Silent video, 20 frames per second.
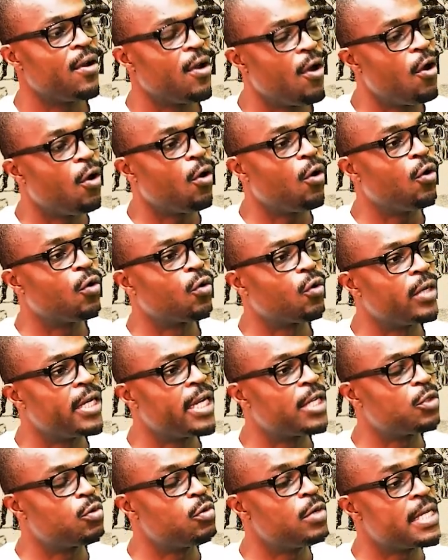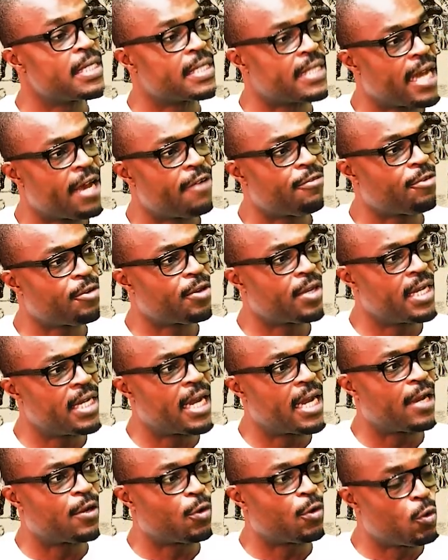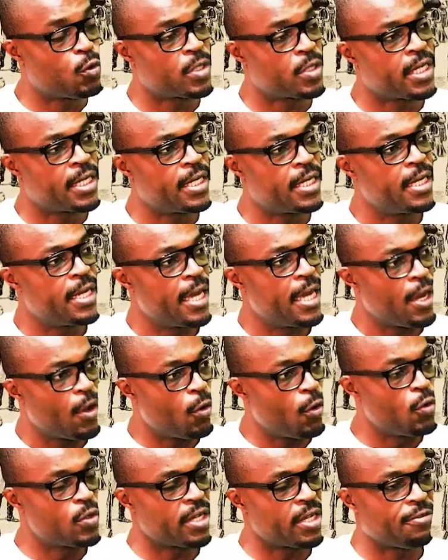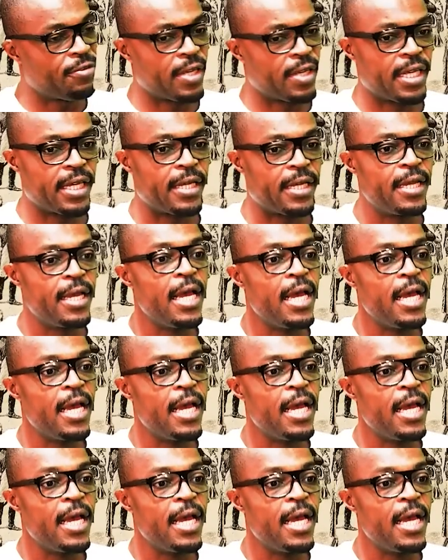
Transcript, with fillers: Or, on connaît tous les affres qu'il a causées aux Africains.